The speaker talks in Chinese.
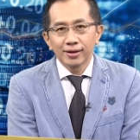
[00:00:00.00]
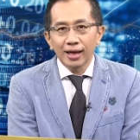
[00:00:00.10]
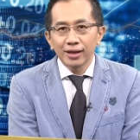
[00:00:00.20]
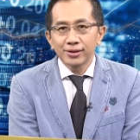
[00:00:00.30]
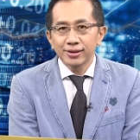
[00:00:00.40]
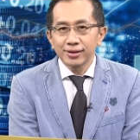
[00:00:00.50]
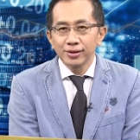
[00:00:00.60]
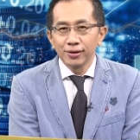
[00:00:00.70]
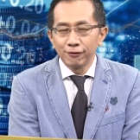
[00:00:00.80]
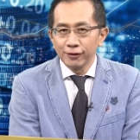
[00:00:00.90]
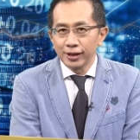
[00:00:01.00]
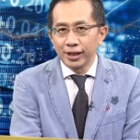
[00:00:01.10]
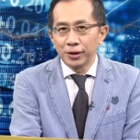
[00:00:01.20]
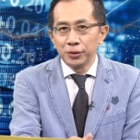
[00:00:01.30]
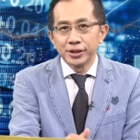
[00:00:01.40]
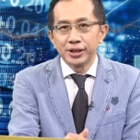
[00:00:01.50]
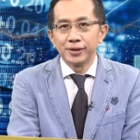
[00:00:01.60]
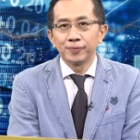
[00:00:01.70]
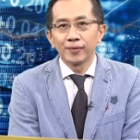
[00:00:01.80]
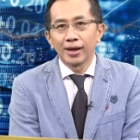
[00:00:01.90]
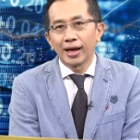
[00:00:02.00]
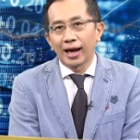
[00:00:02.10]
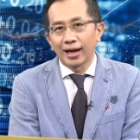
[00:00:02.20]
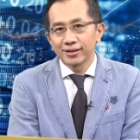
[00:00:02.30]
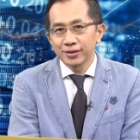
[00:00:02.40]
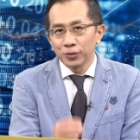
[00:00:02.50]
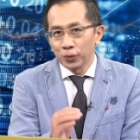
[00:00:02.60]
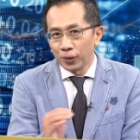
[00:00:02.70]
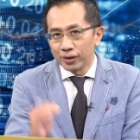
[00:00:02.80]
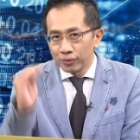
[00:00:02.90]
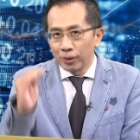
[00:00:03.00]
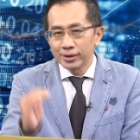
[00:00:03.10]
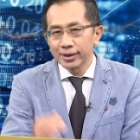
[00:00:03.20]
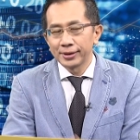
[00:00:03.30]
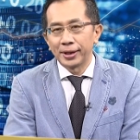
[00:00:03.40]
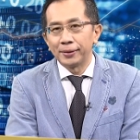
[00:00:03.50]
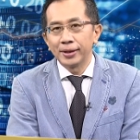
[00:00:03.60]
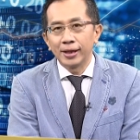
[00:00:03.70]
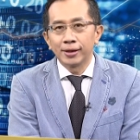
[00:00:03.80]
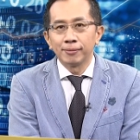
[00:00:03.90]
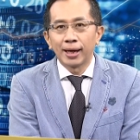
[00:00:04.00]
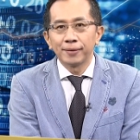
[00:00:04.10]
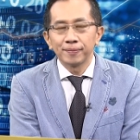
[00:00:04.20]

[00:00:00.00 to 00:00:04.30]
他是符合你的预期，还是我往上调一个码？